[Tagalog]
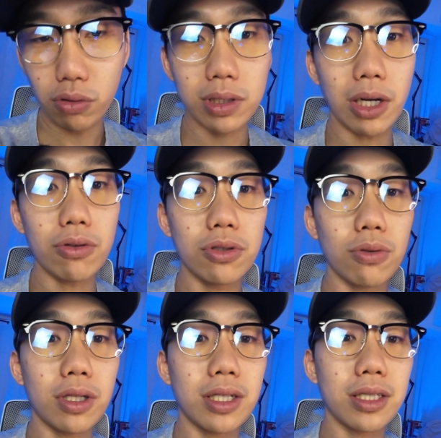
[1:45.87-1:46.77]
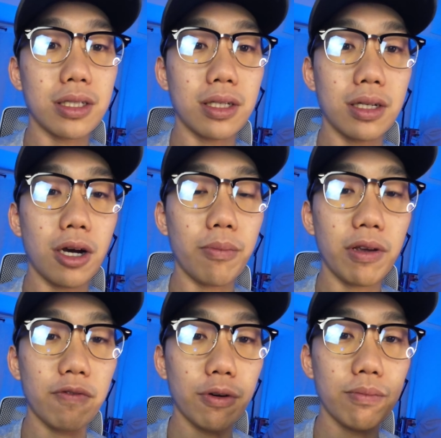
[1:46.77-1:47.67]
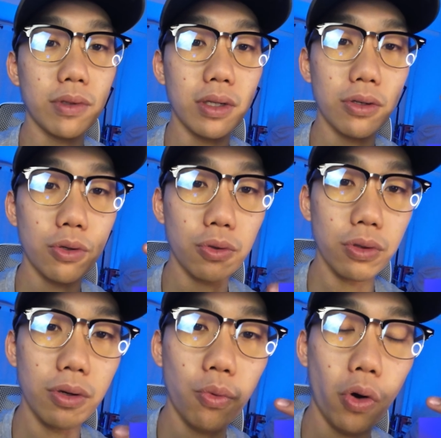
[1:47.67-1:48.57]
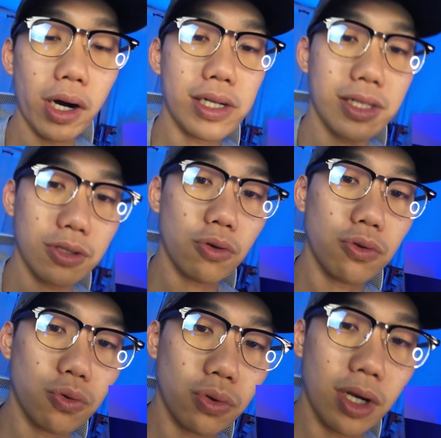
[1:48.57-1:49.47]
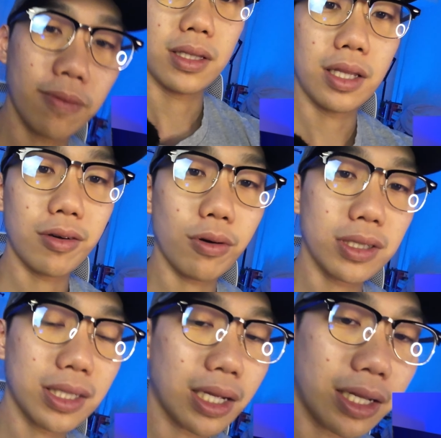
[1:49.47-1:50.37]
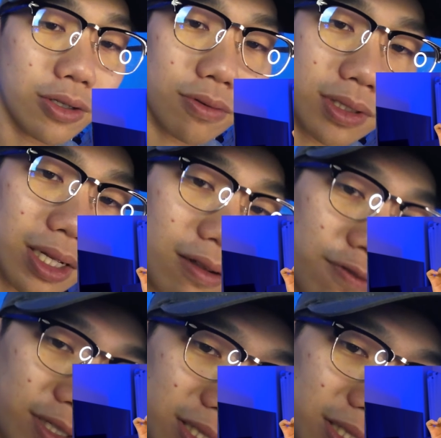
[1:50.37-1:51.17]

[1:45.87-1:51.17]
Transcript: yung sound so this is coming from the Rode wireless go-to na. Hindi ko kasi dala yung selfie